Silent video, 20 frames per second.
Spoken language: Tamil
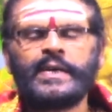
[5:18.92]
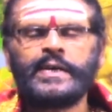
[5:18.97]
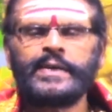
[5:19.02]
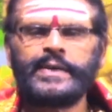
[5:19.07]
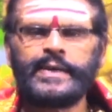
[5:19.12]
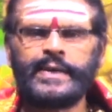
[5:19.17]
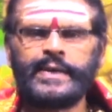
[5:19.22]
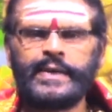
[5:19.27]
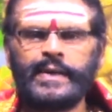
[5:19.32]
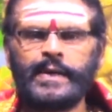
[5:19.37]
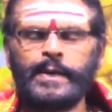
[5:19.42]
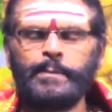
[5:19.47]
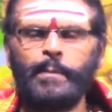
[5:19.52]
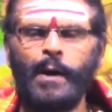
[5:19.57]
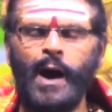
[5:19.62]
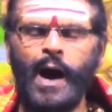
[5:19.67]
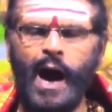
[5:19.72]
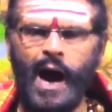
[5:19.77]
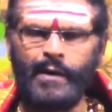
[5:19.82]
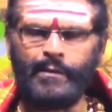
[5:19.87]
இன்று
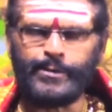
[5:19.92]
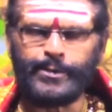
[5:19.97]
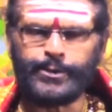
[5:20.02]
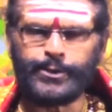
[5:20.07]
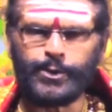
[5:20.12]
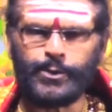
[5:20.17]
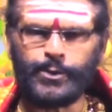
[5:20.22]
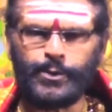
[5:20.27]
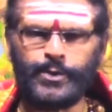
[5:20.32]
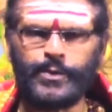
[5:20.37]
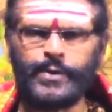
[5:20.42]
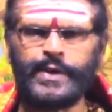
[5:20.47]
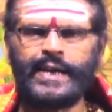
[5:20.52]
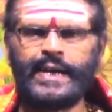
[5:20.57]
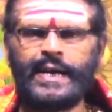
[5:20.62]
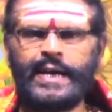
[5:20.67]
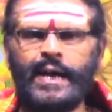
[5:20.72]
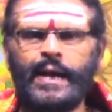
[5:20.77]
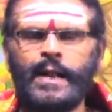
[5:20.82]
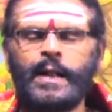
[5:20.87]

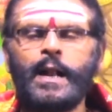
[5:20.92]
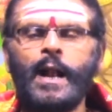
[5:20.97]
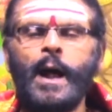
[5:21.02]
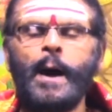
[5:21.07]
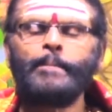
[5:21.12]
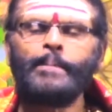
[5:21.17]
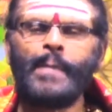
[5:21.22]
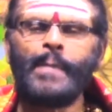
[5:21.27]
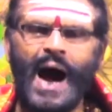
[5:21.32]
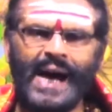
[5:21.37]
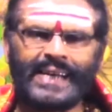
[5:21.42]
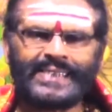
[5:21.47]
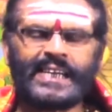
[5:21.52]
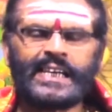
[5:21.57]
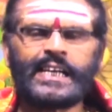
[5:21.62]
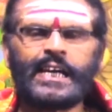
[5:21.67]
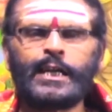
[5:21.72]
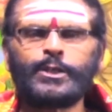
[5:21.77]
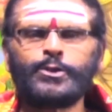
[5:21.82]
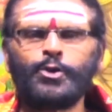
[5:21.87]
மகாவிஷ்ணுவனுடைய
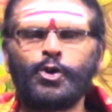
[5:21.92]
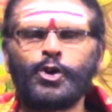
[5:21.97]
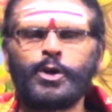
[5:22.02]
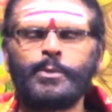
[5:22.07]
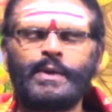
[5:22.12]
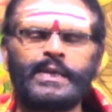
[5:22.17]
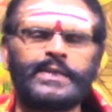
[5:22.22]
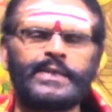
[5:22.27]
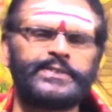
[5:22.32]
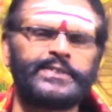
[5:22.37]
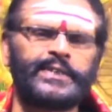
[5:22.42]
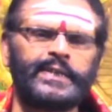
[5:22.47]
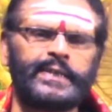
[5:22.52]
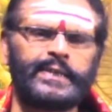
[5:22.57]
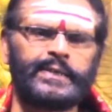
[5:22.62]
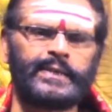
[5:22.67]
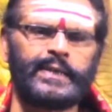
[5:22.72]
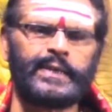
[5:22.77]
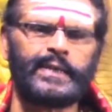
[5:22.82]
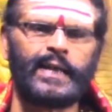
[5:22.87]
மாதங்கள் தோறும்
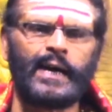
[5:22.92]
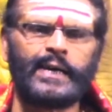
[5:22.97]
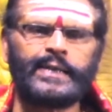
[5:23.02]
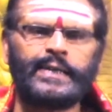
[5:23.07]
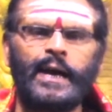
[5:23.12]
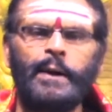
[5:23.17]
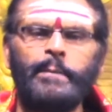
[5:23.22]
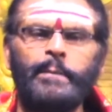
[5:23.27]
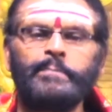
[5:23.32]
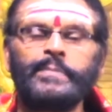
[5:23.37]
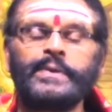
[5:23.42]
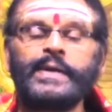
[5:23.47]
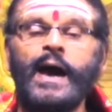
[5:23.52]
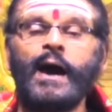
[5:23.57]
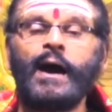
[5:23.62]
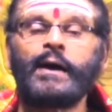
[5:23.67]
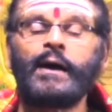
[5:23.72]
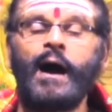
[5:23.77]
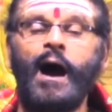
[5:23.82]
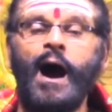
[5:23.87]
அனுஷ்டிக்கின்றதாகிய
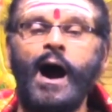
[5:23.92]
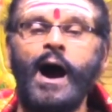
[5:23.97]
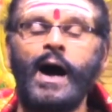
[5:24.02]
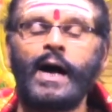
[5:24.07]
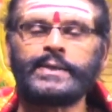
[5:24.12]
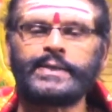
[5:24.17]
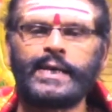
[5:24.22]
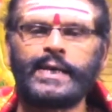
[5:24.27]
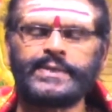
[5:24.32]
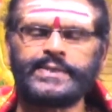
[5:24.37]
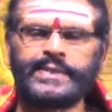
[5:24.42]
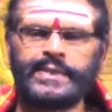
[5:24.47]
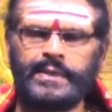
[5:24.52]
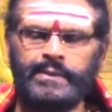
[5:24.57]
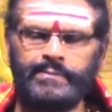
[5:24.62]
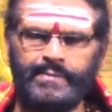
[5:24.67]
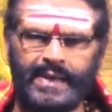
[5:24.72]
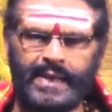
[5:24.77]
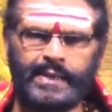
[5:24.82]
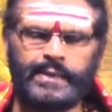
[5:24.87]
ஏகாதசி
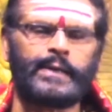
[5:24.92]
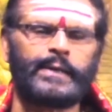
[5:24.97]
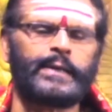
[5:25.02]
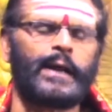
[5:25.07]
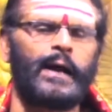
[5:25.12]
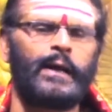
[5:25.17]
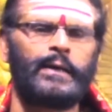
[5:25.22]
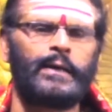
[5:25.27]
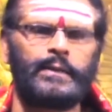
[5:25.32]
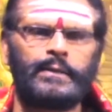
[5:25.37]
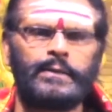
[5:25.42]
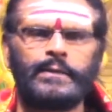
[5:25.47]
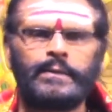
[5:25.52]
விரத நாள்